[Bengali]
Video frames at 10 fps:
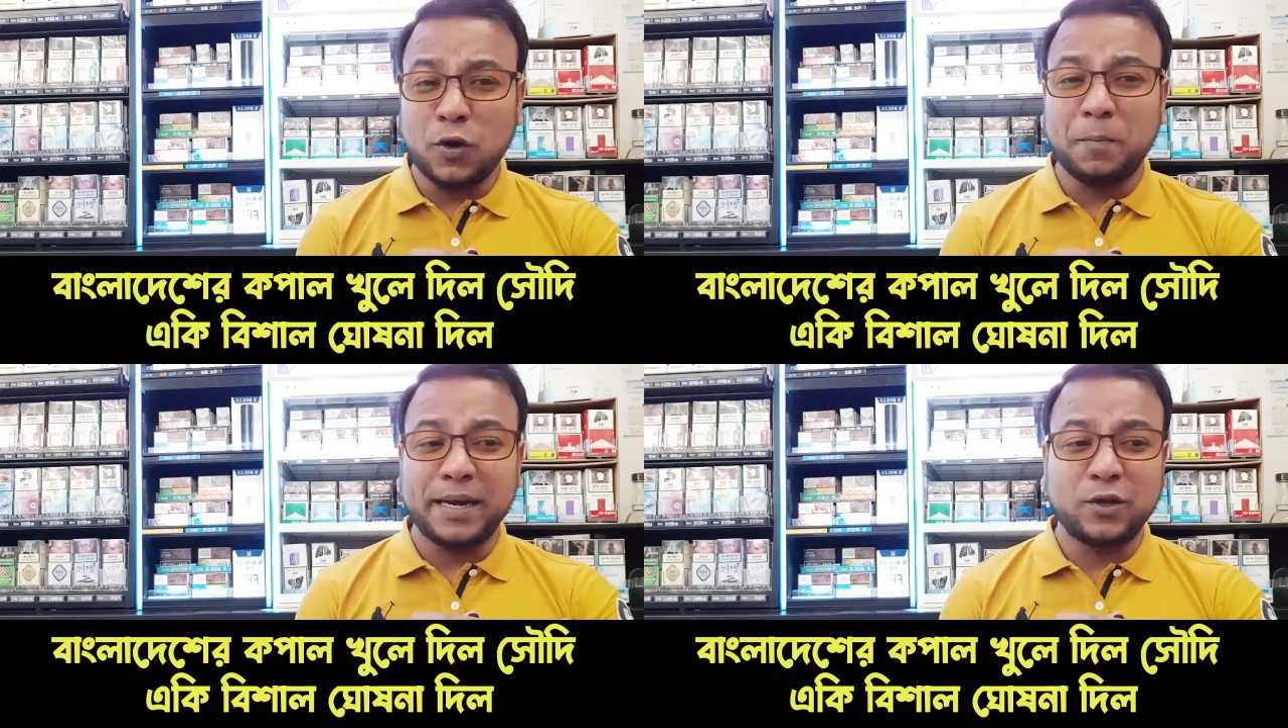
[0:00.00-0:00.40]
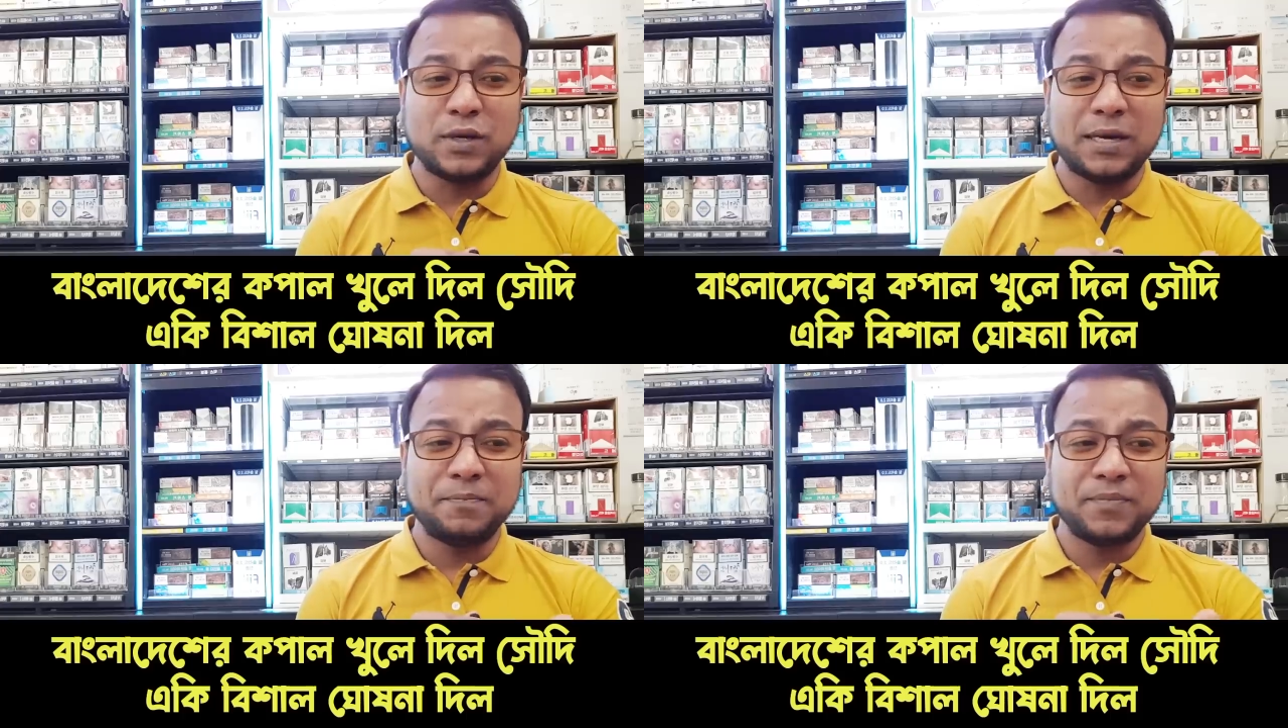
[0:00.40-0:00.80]

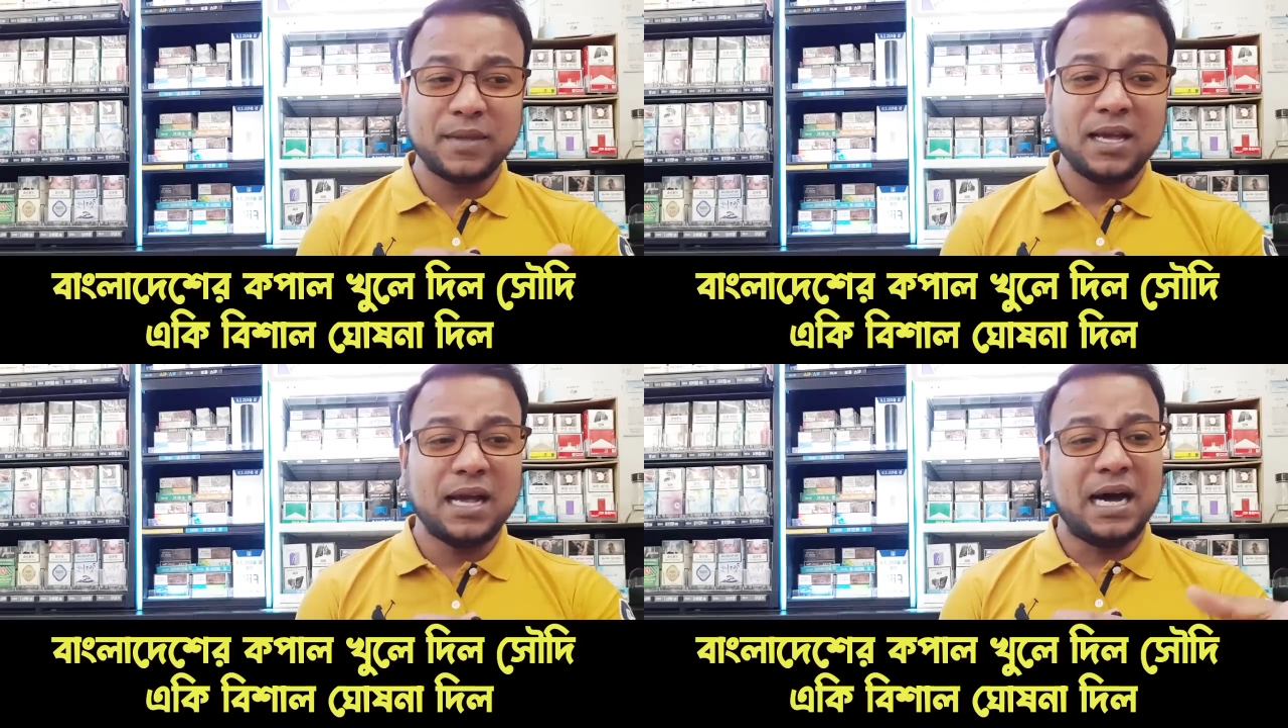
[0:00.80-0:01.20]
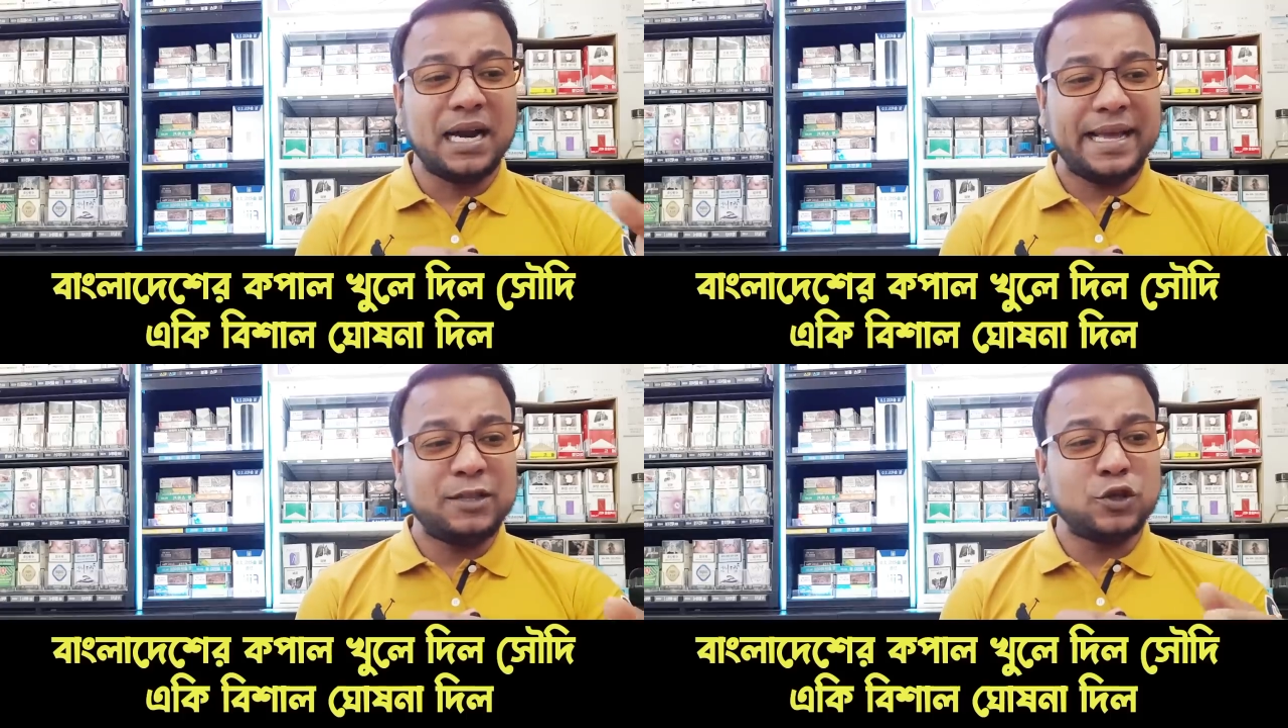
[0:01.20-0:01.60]
কোম্পানিগুলো
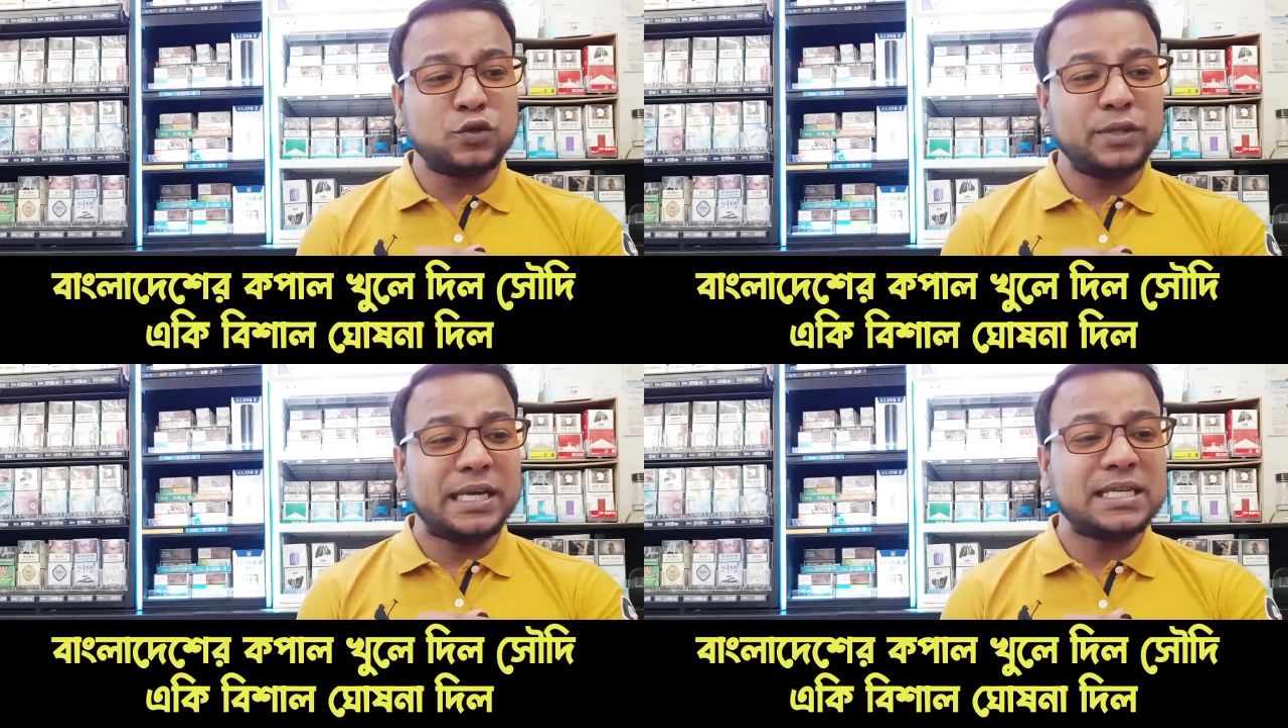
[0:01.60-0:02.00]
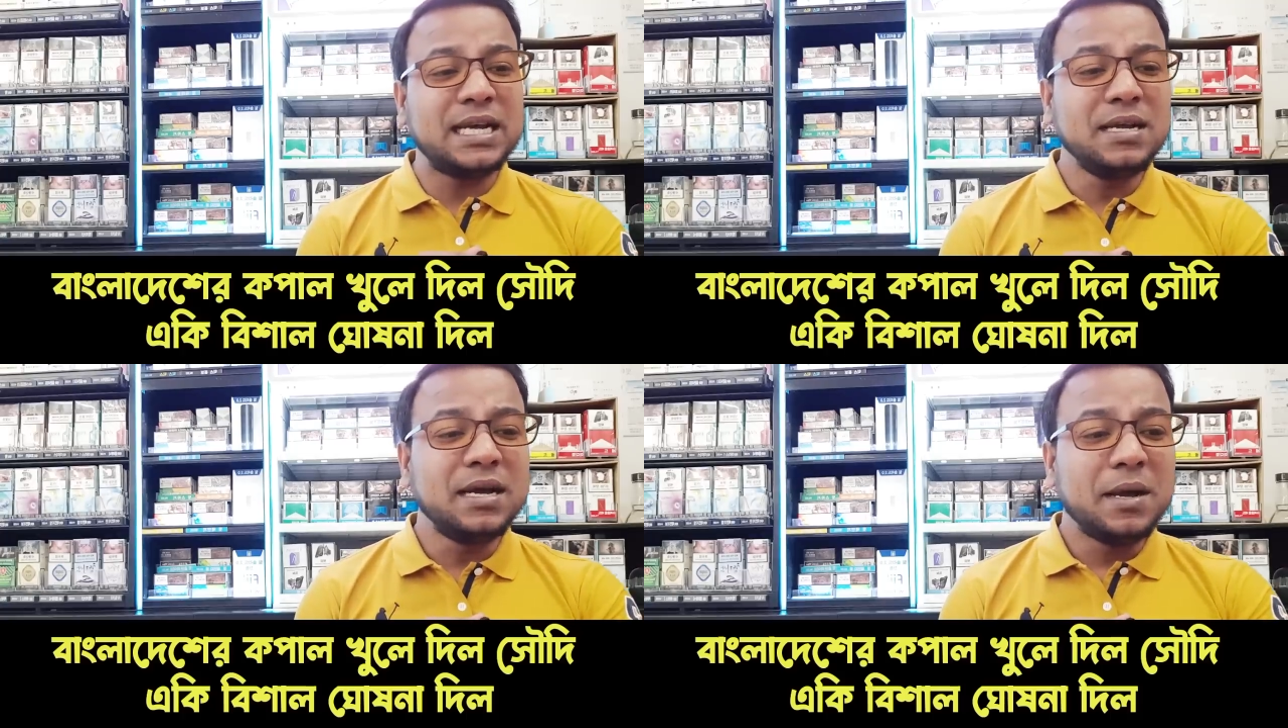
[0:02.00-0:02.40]
আর এই তথ্য দিয়েছেন